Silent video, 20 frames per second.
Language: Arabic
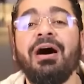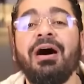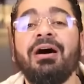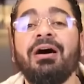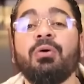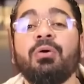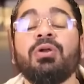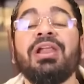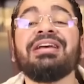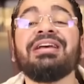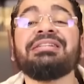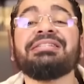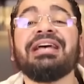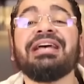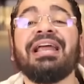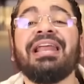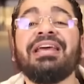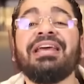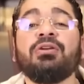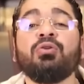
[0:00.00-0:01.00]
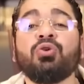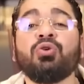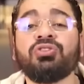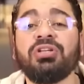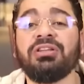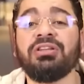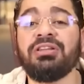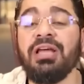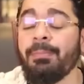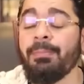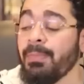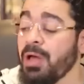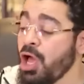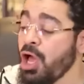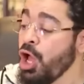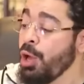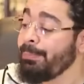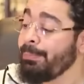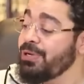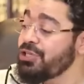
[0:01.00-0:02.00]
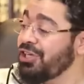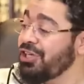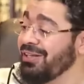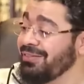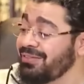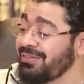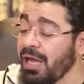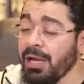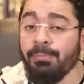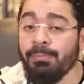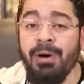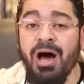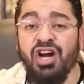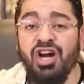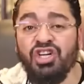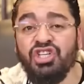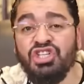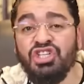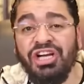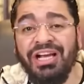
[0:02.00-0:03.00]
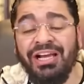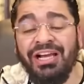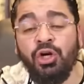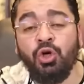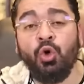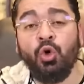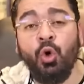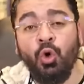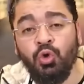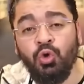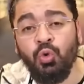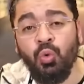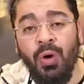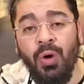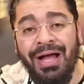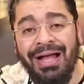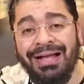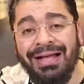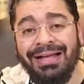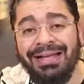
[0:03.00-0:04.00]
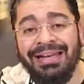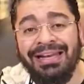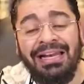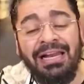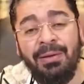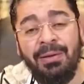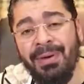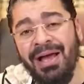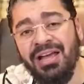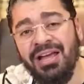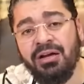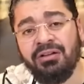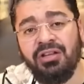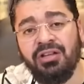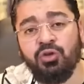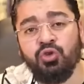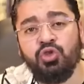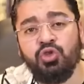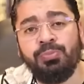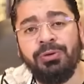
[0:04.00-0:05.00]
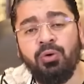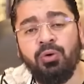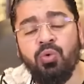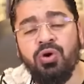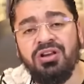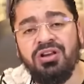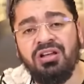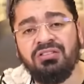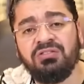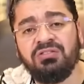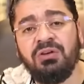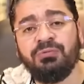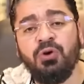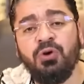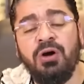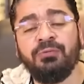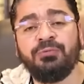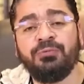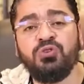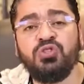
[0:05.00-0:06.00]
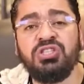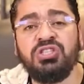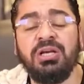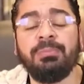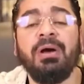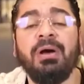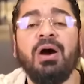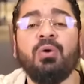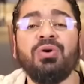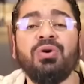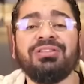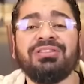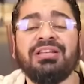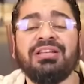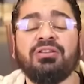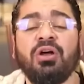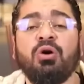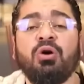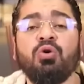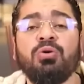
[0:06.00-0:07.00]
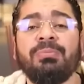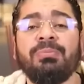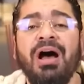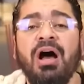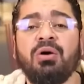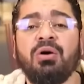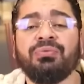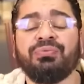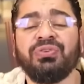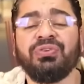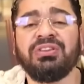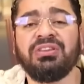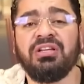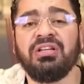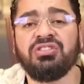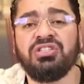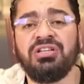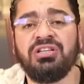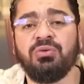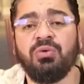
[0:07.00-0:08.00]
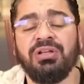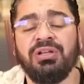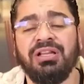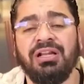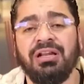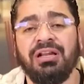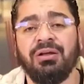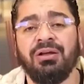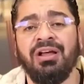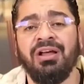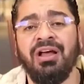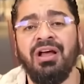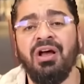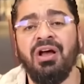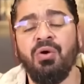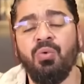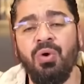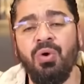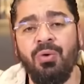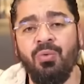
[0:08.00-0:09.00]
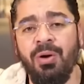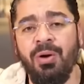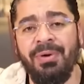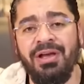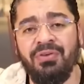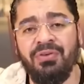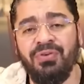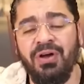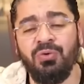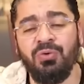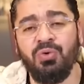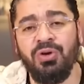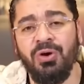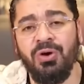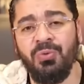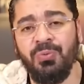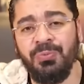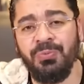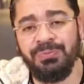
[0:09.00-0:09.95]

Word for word: آه ليس عليه نقطة دم مش انت المرجع القدوة لما يقتدوش بك وينظفوا أنفسهم أو انت تكون معهم في التطين وما يفعلونه